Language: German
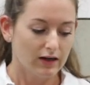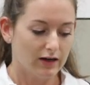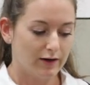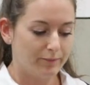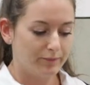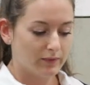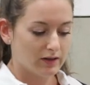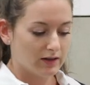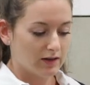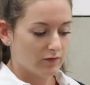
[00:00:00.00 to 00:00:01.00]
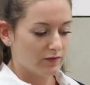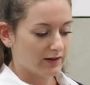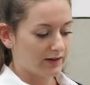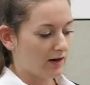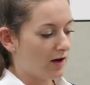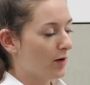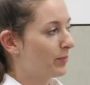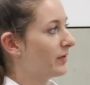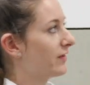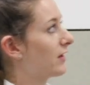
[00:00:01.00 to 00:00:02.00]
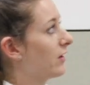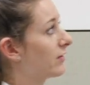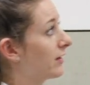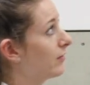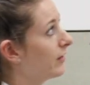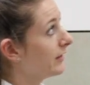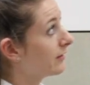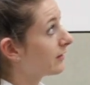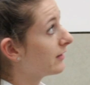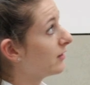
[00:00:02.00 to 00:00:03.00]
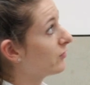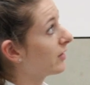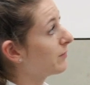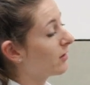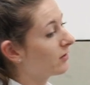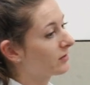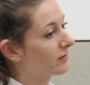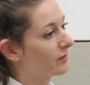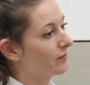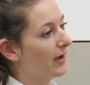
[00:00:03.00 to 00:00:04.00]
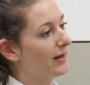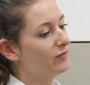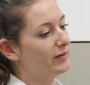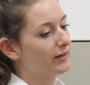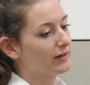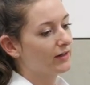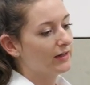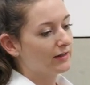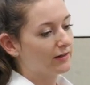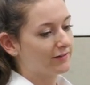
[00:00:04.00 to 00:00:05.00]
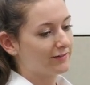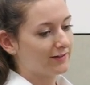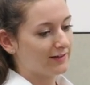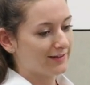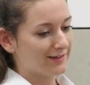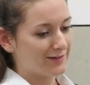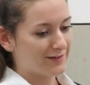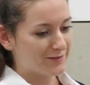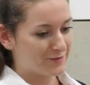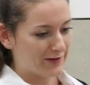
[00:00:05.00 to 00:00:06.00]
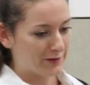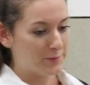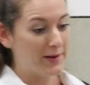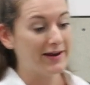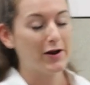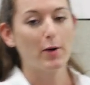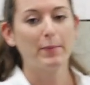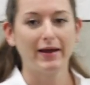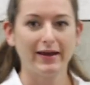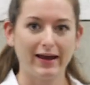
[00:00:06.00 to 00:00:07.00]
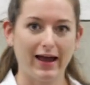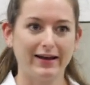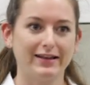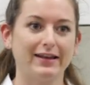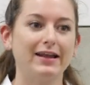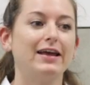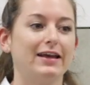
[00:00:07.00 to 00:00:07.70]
Ähm, wir haben das Ganze qualitativ gemacht, weil wir das Phänomen Abhängigkeiten